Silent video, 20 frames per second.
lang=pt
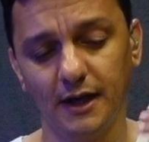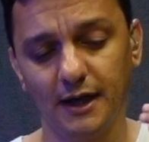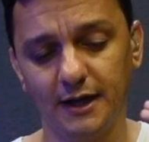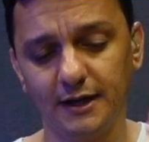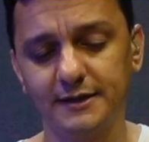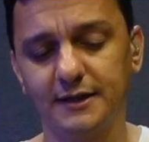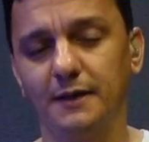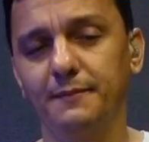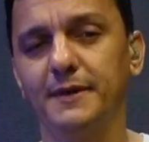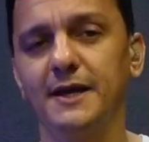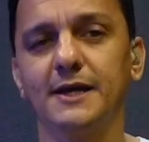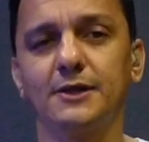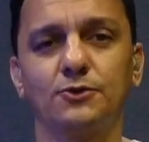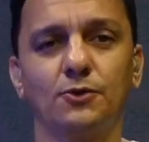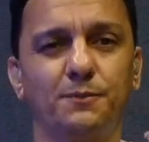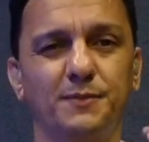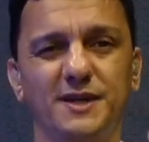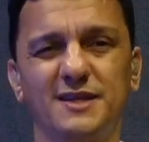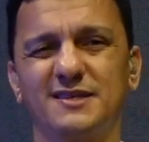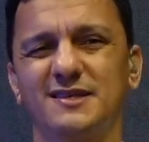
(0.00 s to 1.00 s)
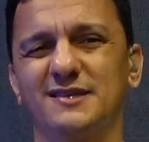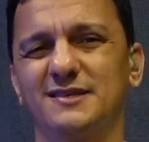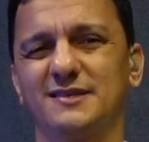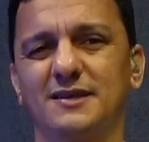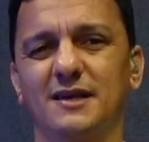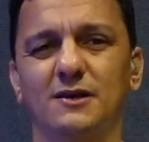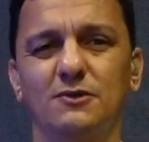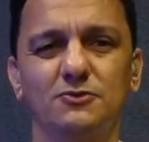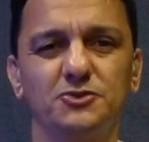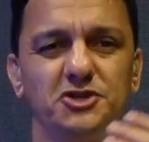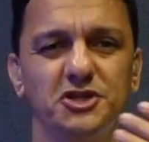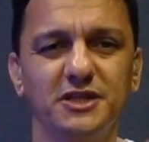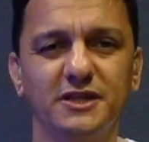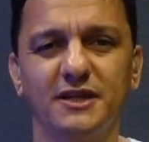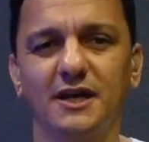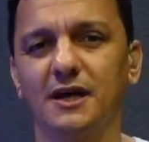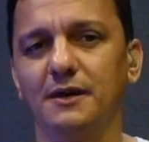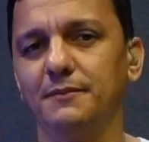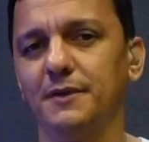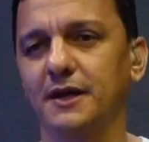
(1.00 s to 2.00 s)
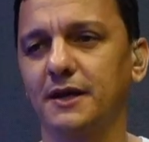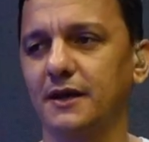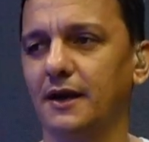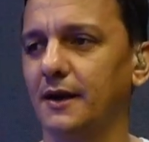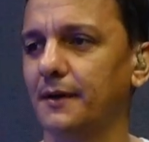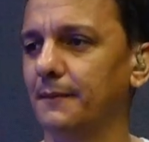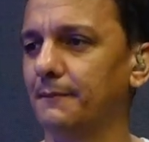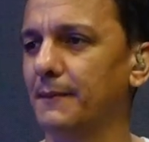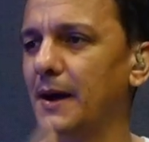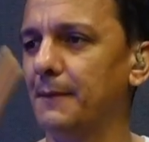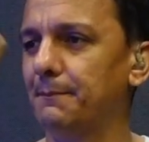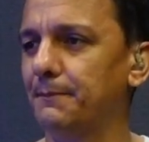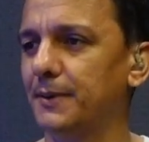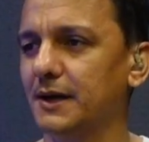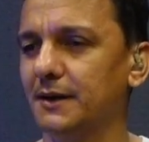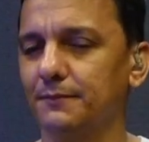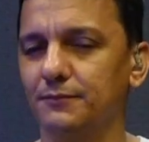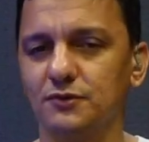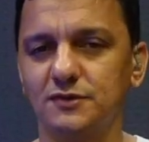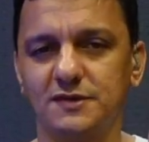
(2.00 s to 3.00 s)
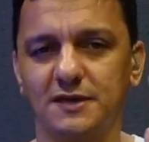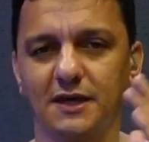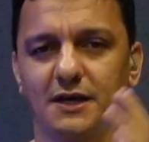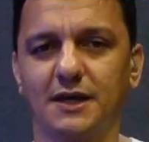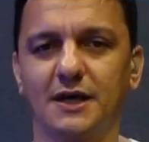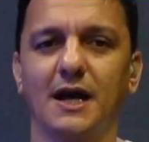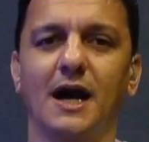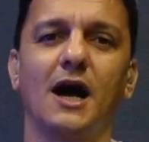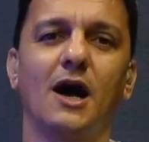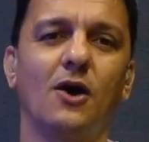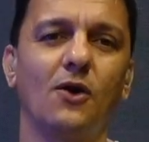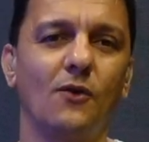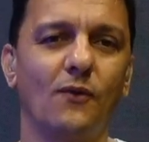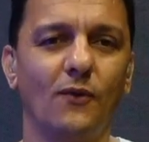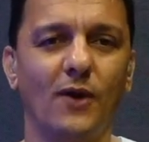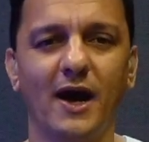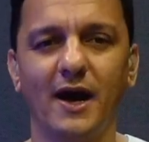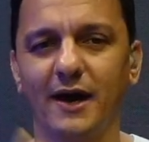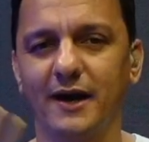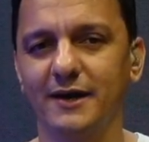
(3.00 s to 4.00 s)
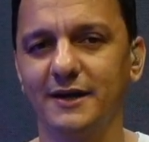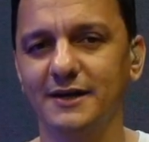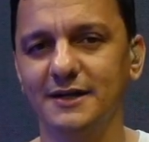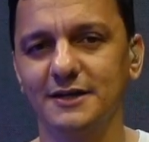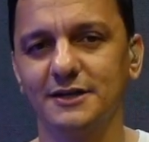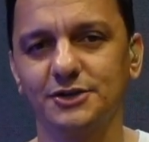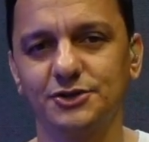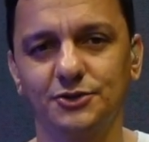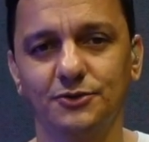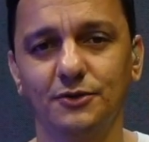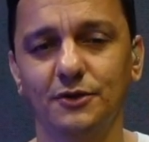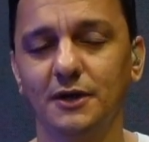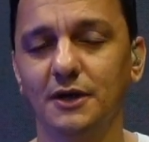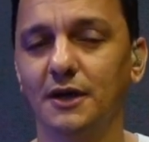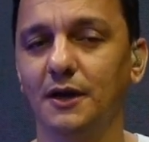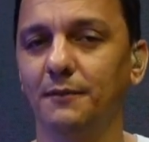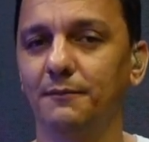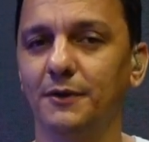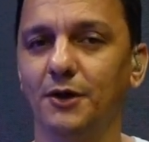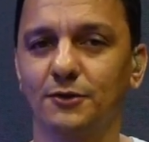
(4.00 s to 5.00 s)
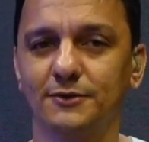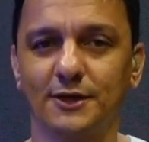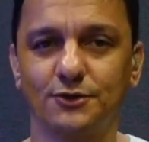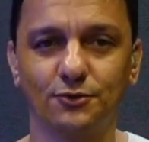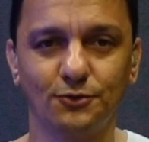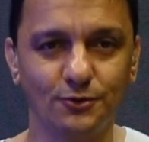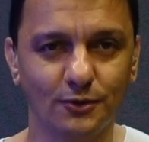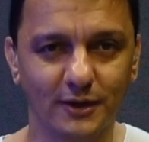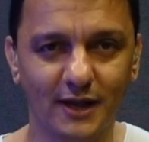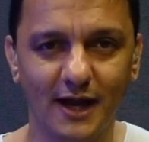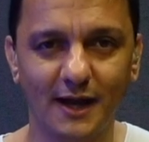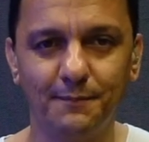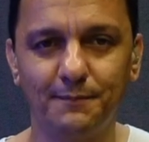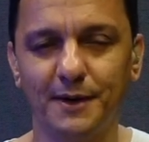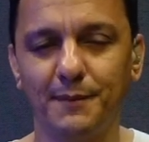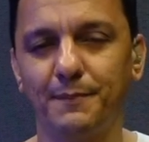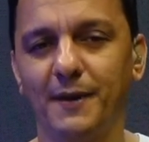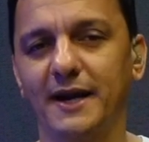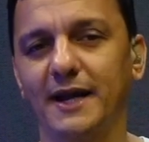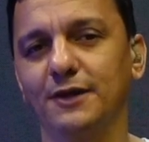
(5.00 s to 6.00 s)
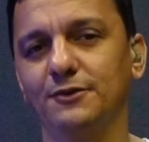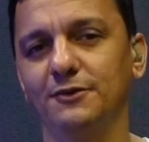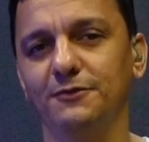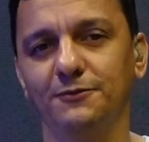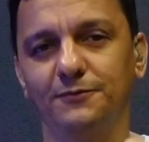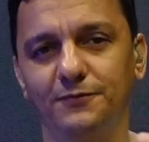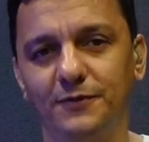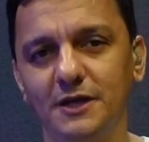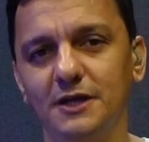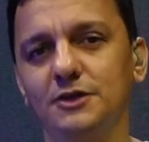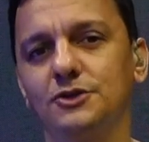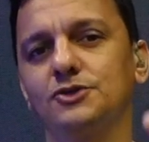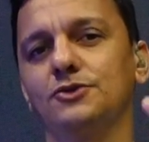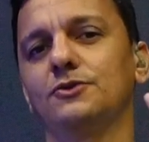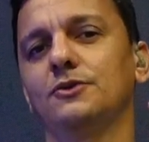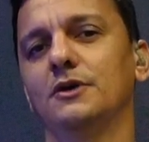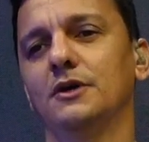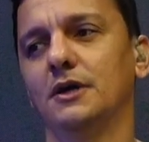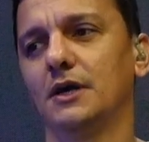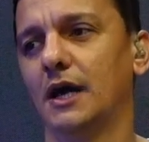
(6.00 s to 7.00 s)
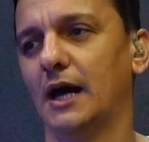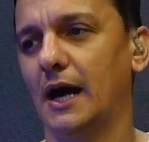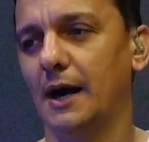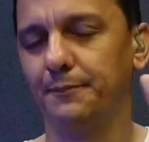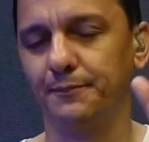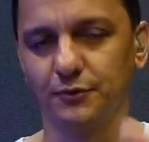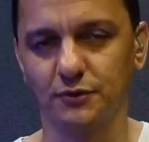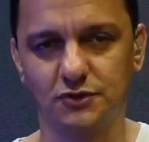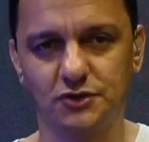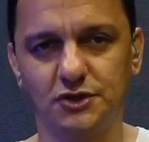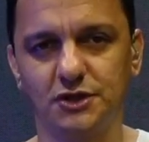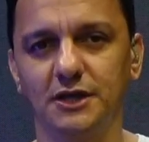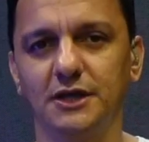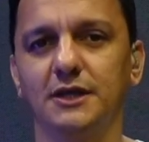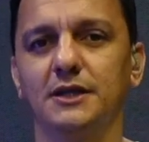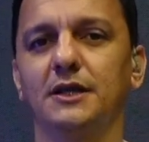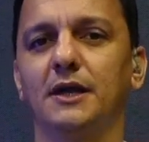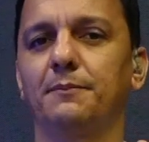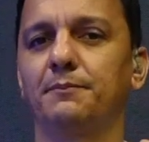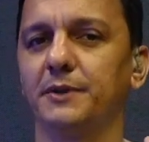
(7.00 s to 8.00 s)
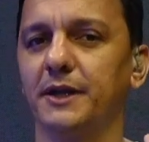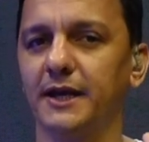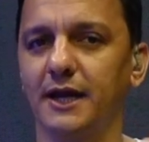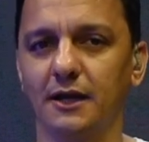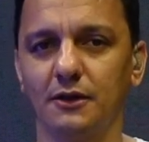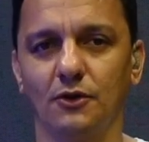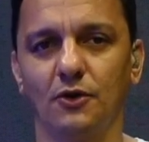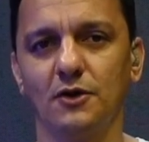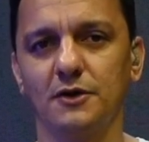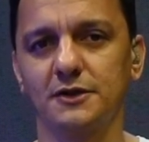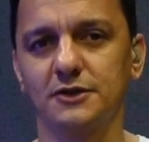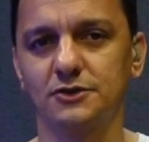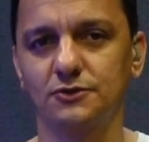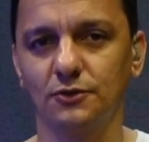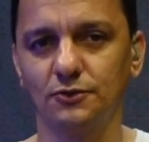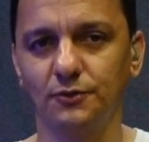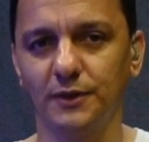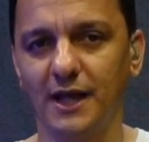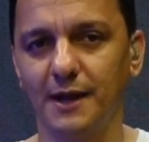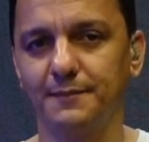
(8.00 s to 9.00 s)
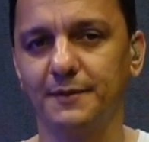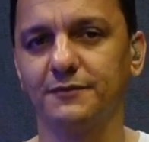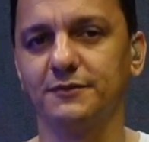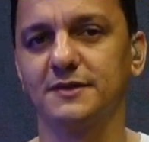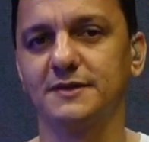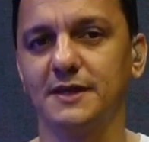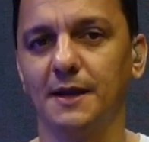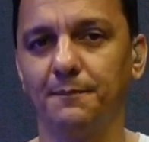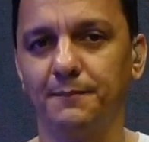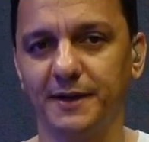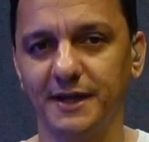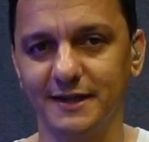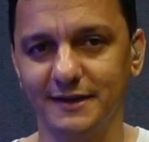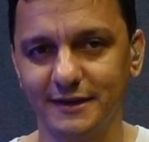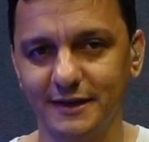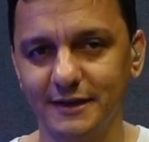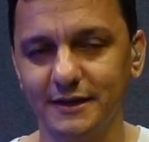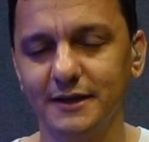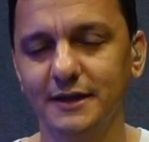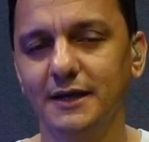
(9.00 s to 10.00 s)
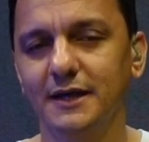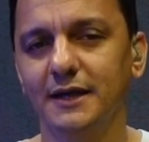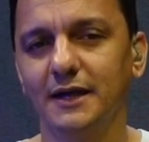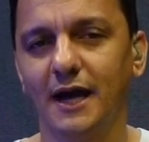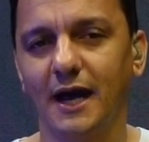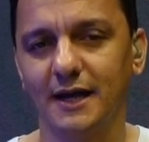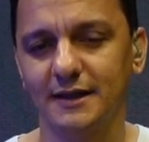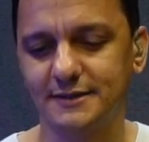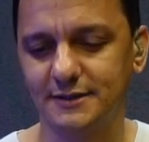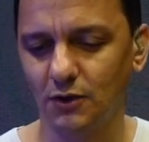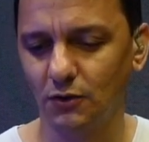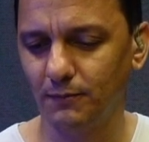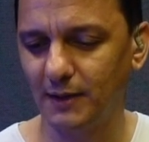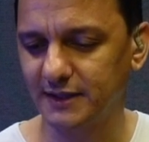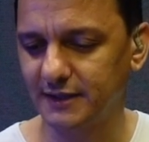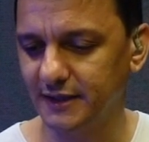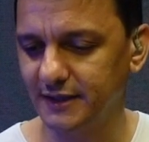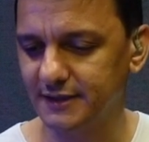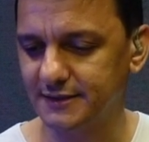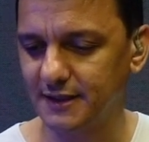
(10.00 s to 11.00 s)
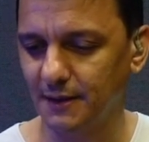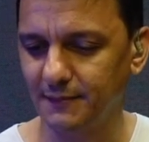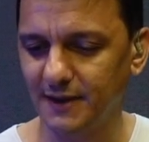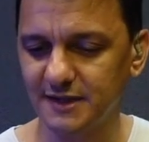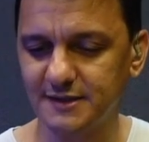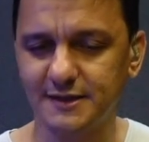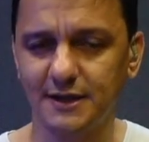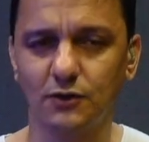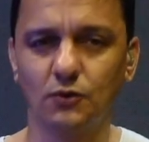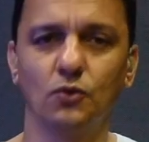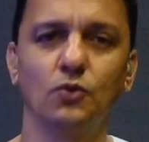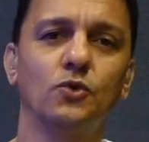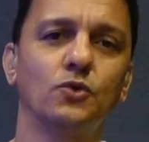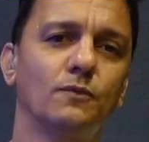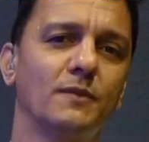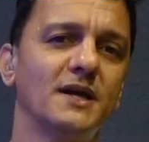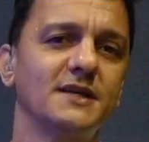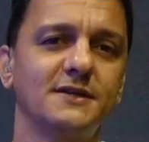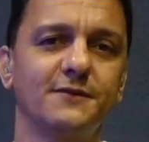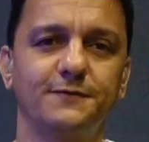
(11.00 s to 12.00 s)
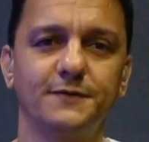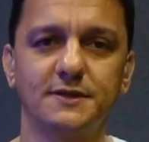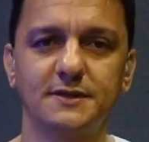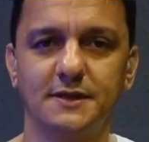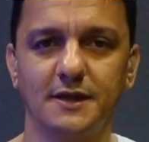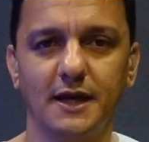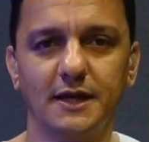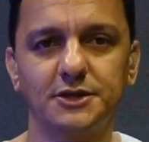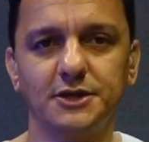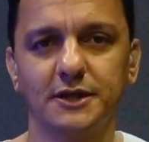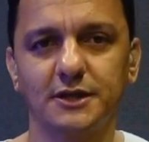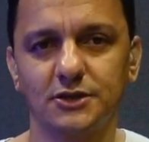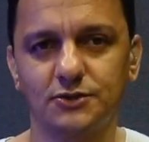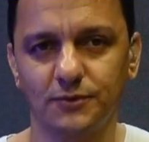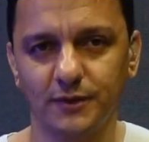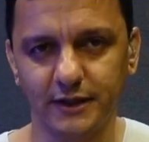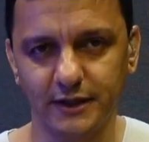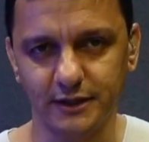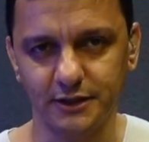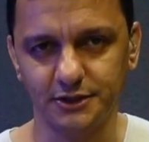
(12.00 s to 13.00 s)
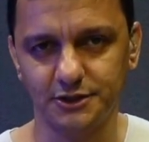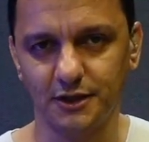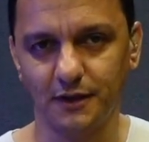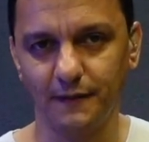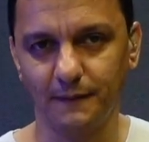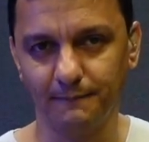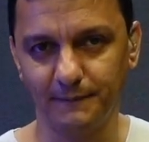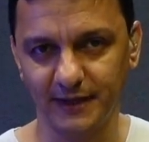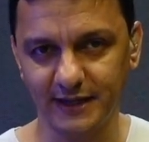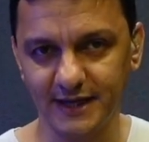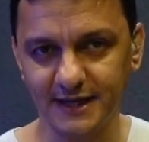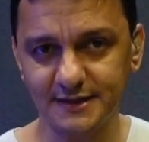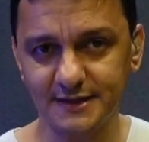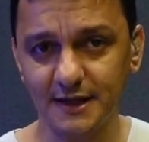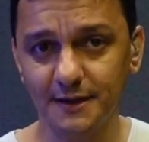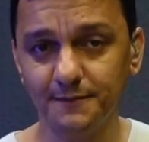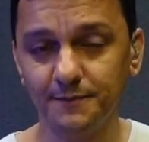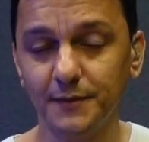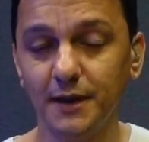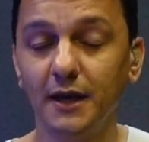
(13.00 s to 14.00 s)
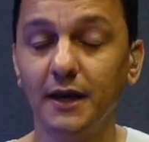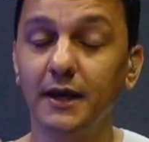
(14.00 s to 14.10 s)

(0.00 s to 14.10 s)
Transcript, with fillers: andamento, precisão, dinâmica, mapa musical, arranjo, meu, tá tudo lá, preparado em vídeo, apostila, play-alongs, tudo lá para você aprender a ser um baterista mais seguro, mais eficiente aí na sua igreja, beleza?